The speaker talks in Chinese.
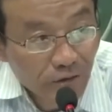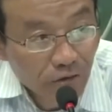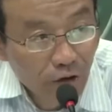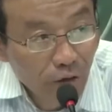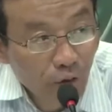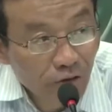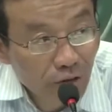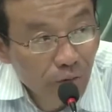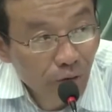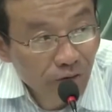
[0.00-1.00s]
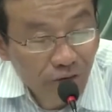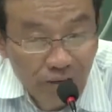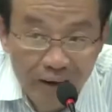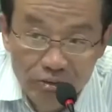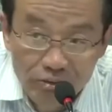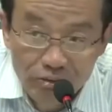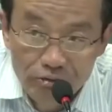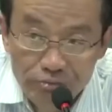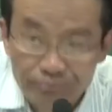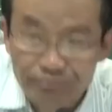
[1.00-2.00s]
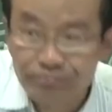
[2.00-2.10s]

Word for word: 社会生活的价值基础。